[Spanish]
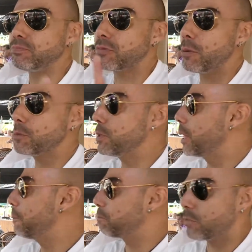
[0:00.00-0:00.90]
Te voy a
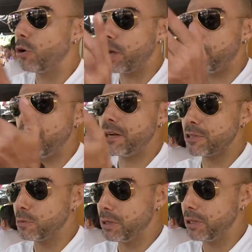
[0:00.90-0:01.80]
explicar lo que vi el
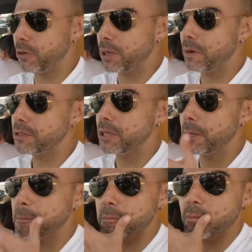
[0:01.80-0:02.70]
resumen de lo que va a
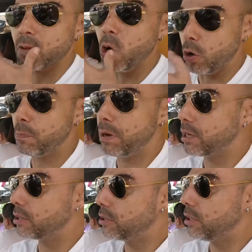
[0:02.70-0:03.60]
ser, o el plan
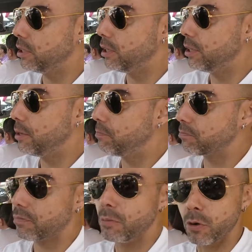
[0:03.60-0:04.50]
que tiene
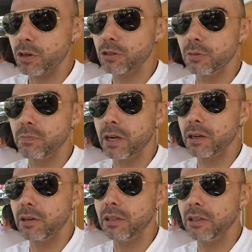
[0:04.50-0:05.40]
Morrison para
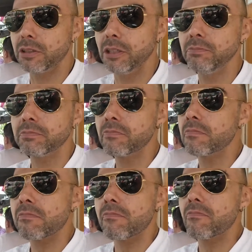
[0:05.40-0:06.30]
Green Lantern.
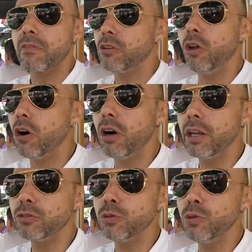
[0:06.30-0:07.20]
¿no?
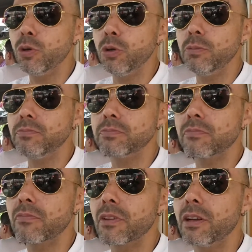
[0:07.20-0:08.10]
es su,
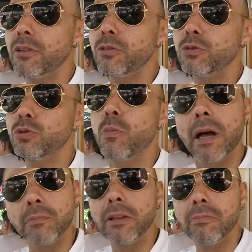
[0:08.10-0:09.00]
su
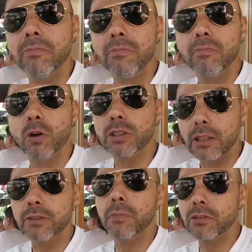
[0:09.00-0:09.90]
Batman. O sea,
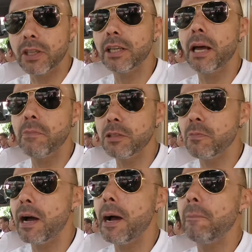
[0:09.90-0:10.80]
va a ser la
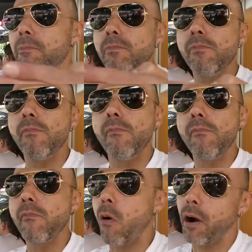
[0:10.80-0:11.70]
misma. va a matar?
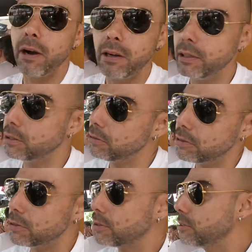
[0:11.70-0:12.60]
Ojalá y que no lo
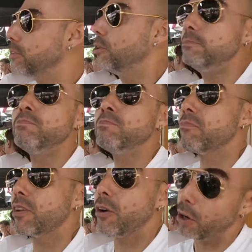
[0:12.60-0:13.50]
regrese, no.
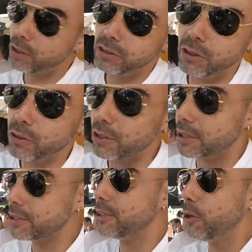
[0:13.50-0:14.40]
Porque ahora sí no lo
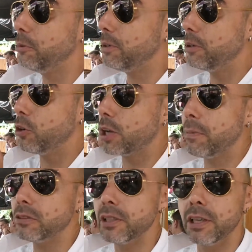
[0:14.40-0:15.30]
regrese, no. Lo que
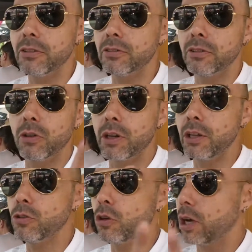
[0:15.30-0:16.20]
va a hacer es lo que
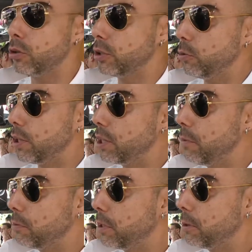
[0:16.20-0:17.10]
hizo con la continuidad de
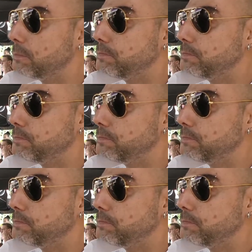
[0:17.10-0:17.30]
Batman.